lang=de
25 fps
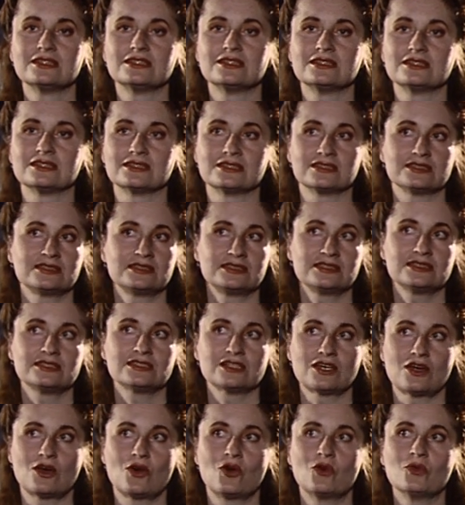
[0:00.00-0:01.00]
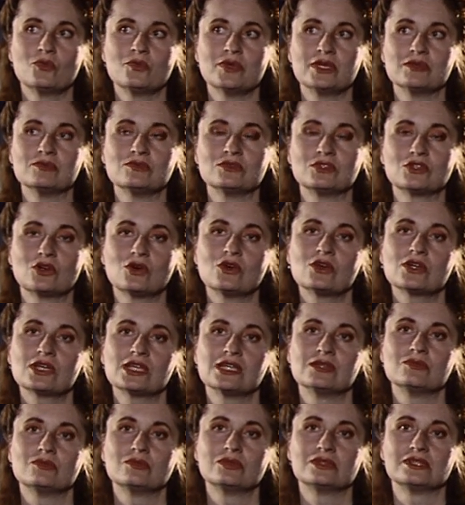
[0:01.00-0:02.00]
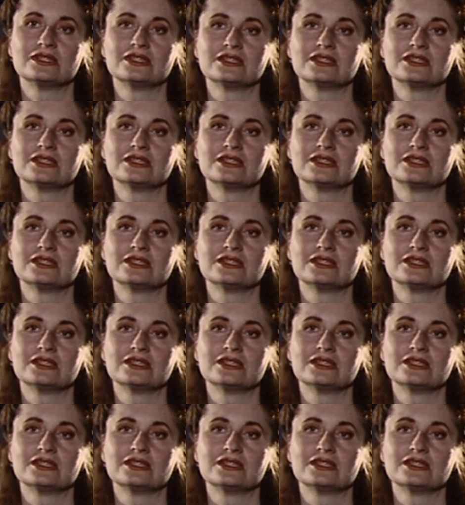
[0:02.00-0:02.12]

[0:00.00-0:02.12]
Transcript: Dass es diesen Raum eben doch gibt,